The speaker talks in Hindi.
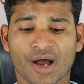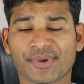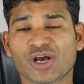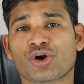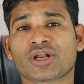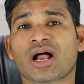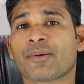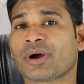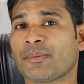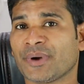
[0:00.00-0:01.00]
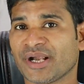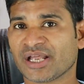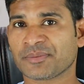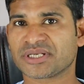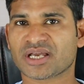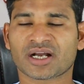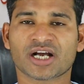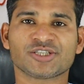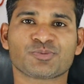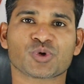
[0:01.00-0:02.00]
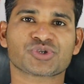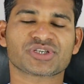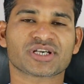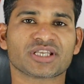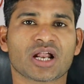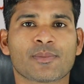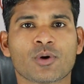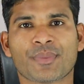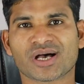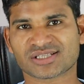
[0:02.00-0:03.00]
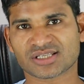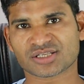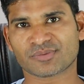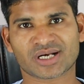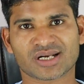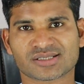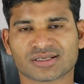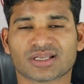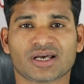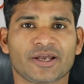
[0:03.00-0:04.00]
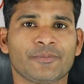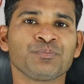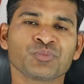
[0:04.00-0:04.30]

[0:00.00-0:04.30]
अब यह ऑर्डर आपका पेंडिंग में जाएगा इस प्रोसेस के अंदर आपको पांच से दस मिनट लग सकता है